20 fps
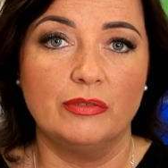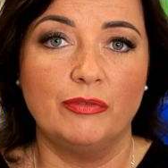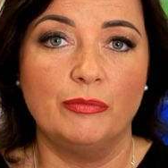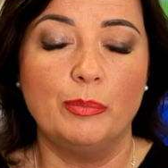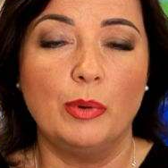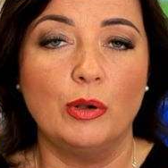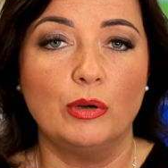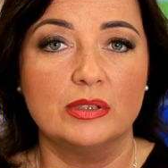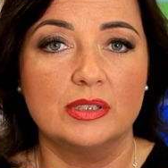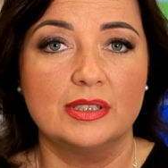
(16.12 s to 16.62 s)
w
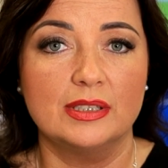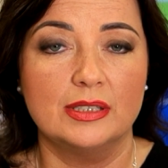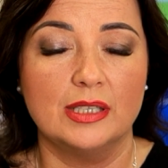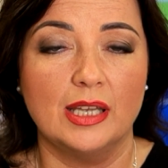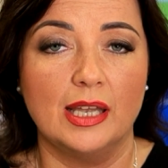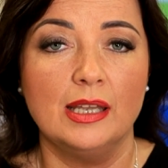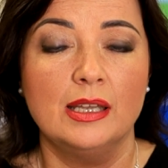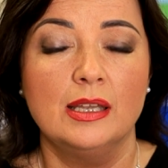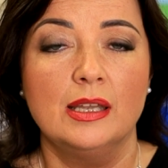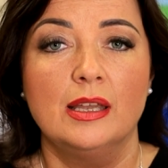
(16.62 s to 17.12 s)

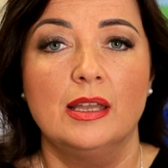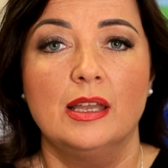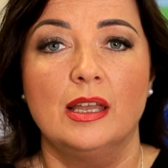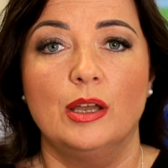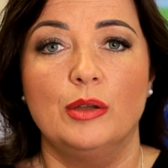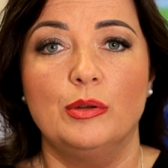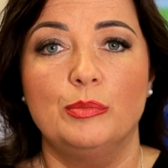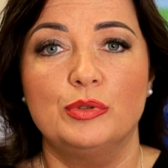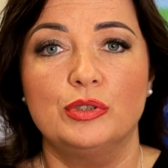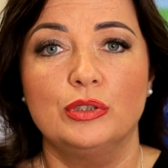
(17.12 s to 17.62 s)
Polsce
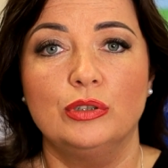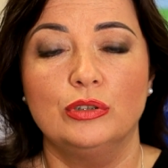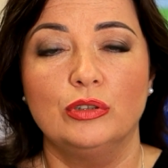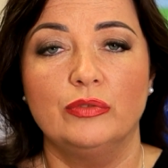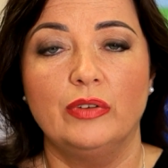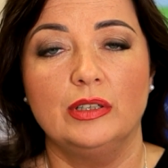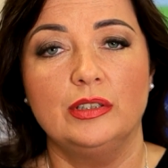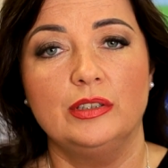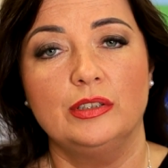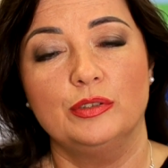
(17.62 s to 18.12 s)
e,
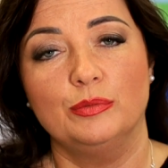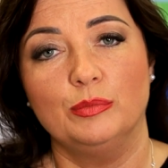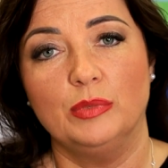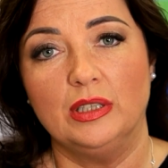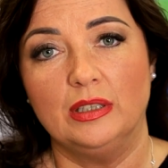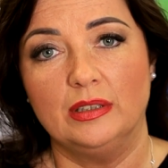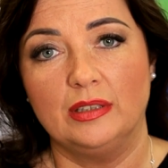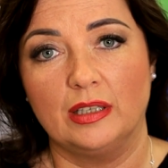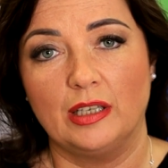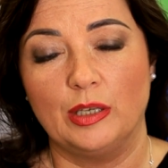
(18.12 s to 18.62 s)

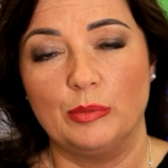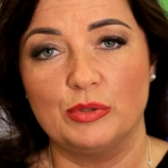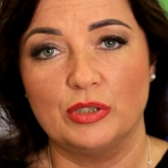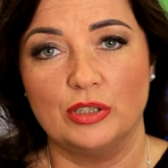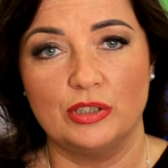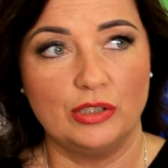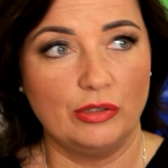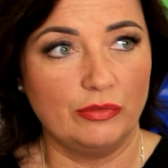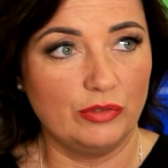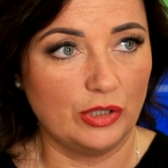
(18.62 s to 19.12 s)
przygotowaliśmy takie
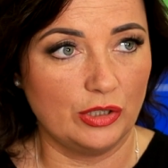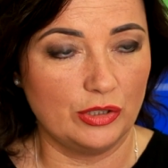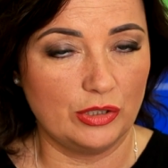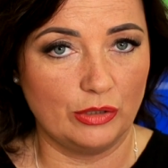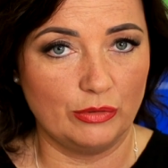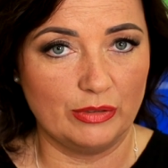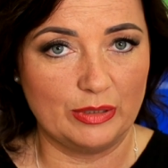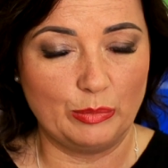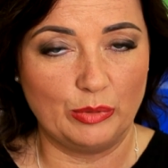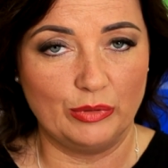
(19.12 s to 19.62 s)
przedsięwzięcie
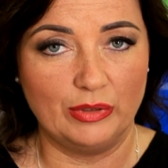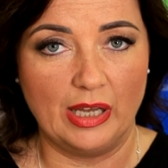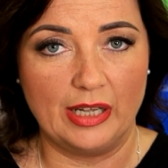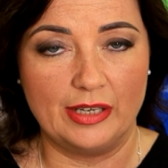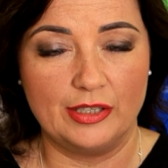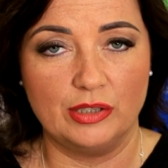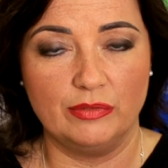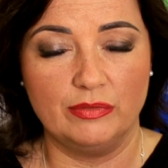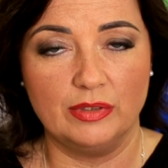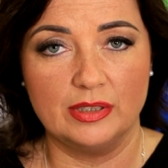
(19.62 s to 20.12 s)

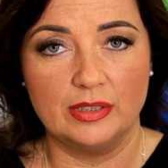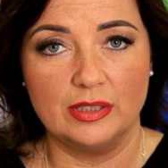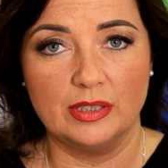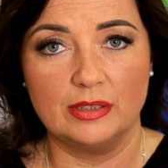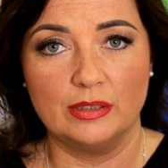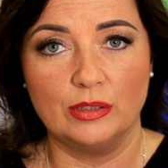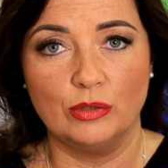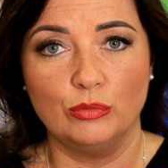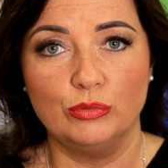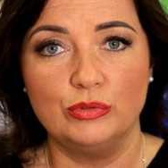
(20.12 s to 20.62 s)
gospodarcze, więc
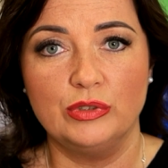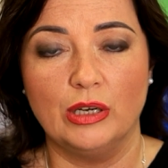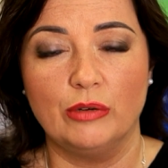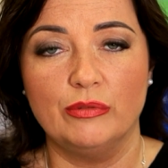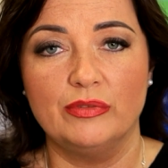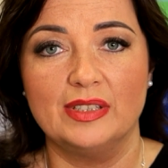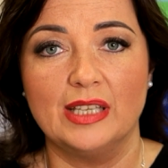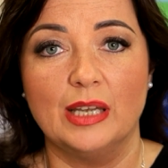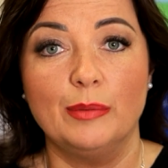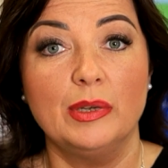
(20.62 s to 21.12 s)
jest to udział
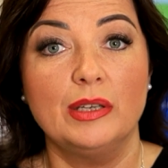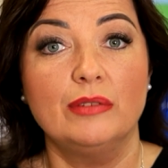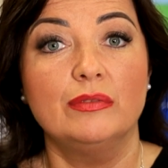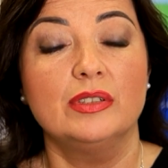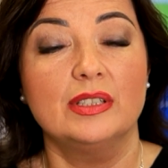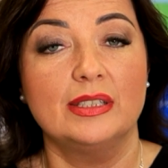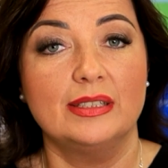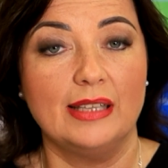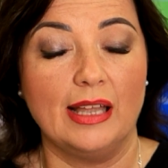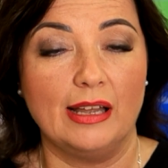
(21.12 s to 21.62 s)
w samej
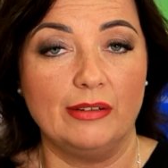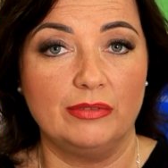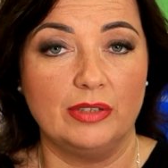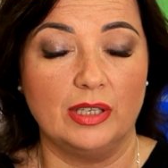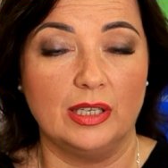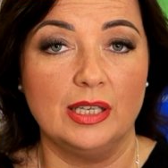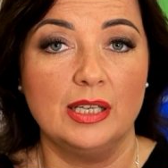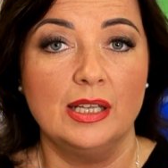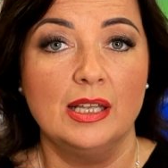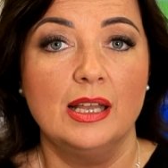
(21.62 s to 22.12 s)

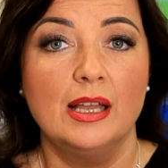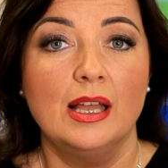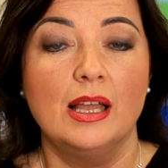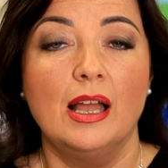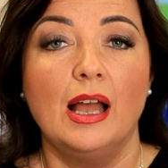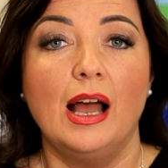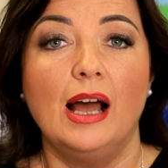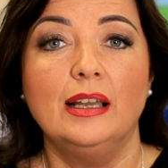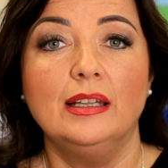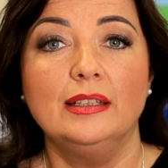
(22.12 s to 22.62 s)
wystawie,
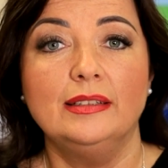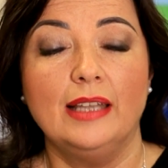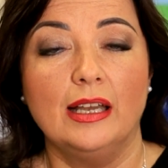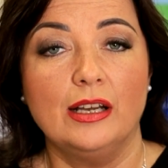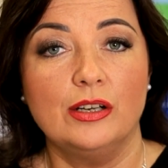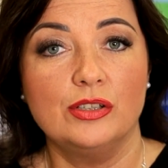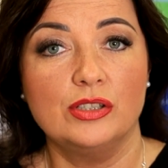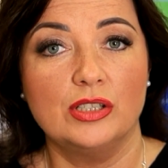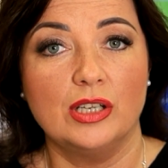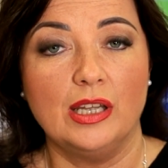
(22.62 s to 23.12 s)
ale
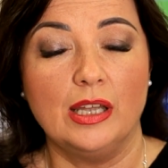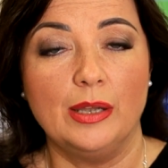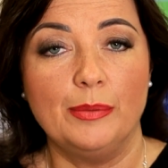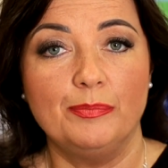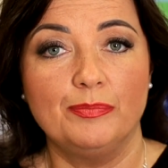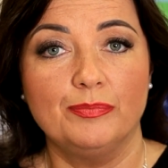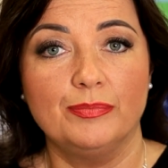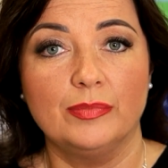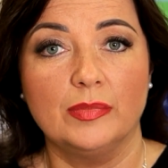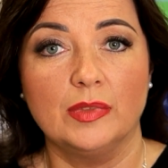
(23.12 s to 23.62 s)
także
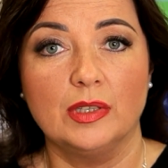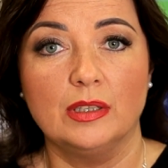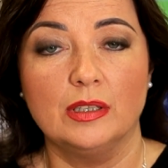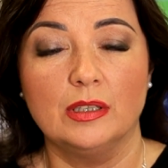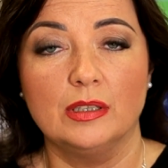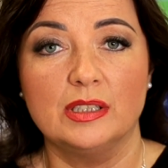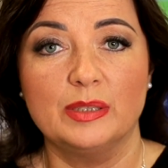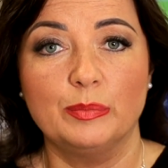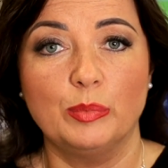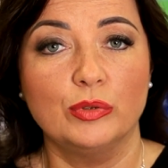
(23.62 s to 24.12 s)

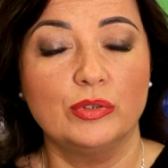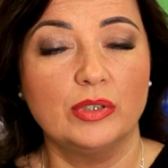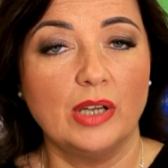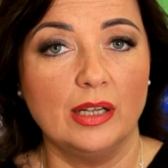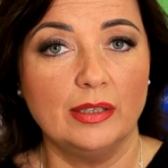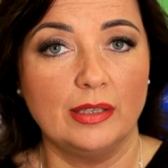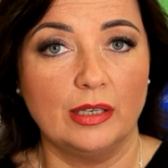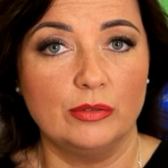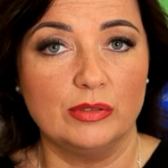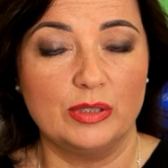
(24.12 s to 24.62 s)
mm,
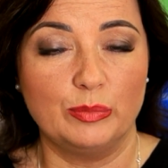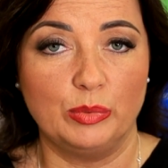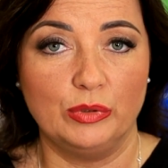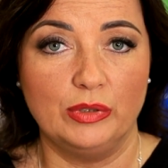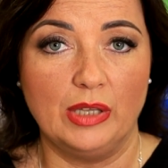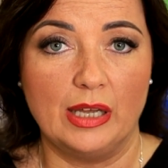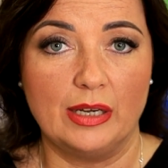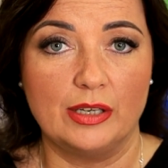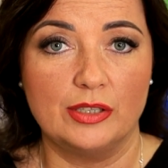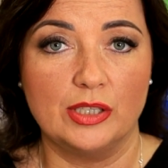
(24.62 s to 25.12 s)
spotkania
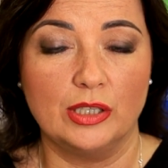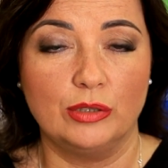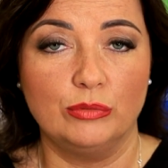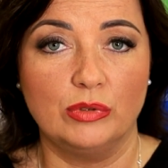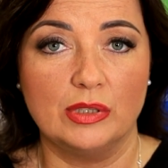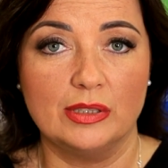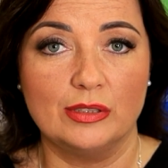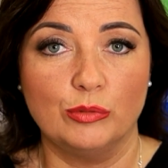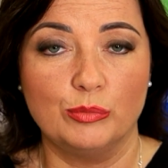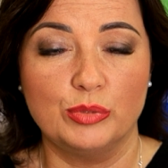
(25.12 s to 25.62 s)
gospodarcze,
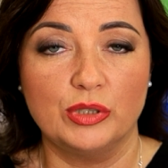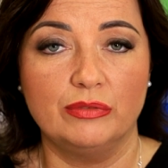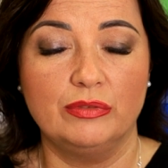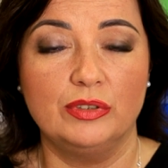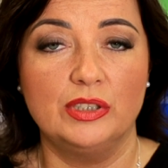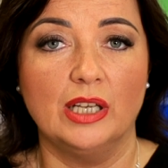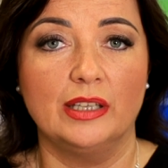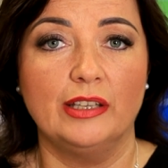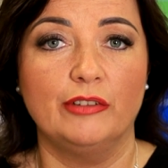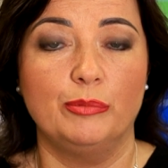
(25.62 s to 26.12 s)
które są
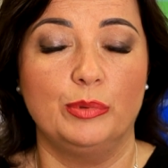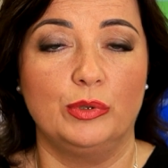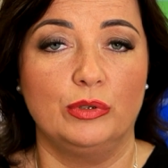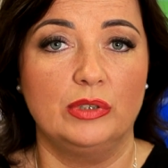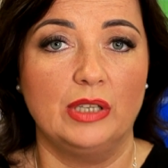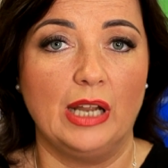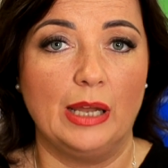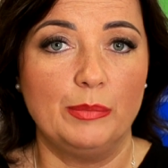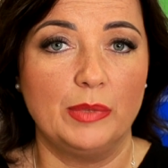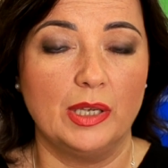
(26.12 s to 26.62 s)
przewidziane w
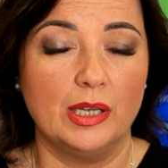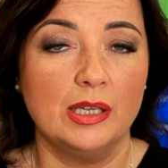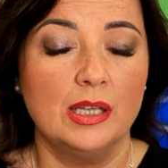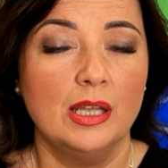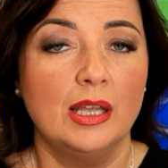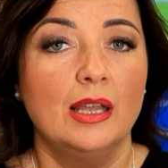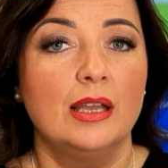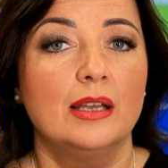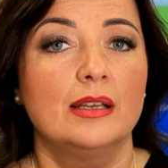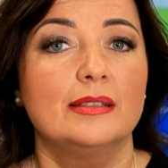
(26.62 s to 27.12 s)
programie.
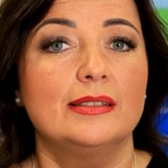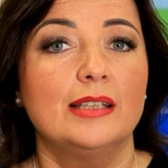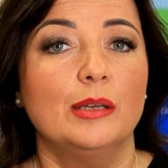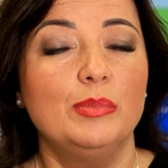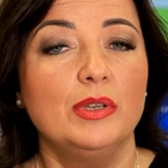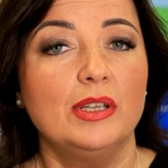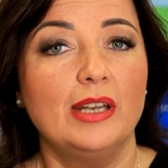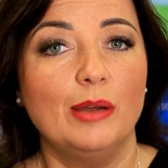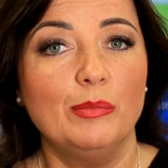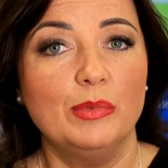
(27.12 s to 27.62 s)

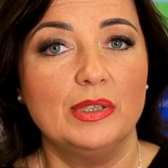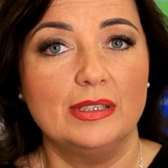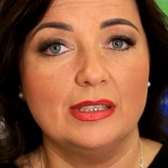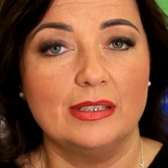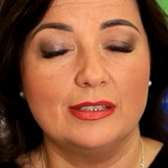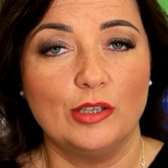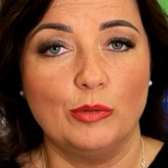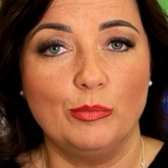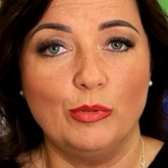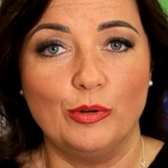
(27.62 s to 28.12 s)
Zabieramy ze
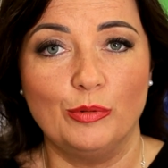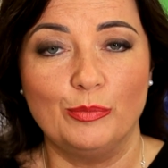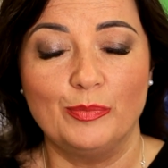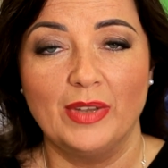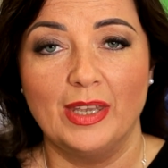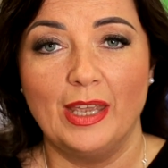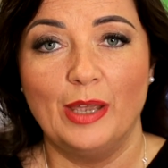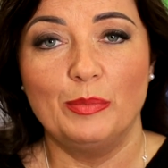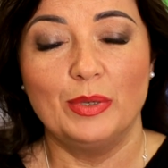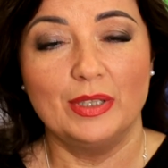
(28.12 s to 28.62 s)
sobą
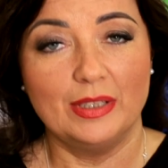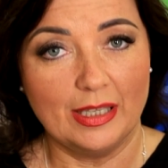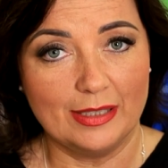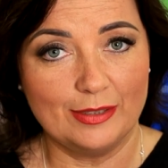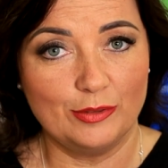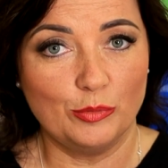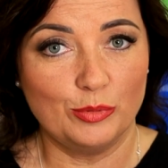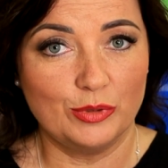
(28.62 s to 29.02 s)
15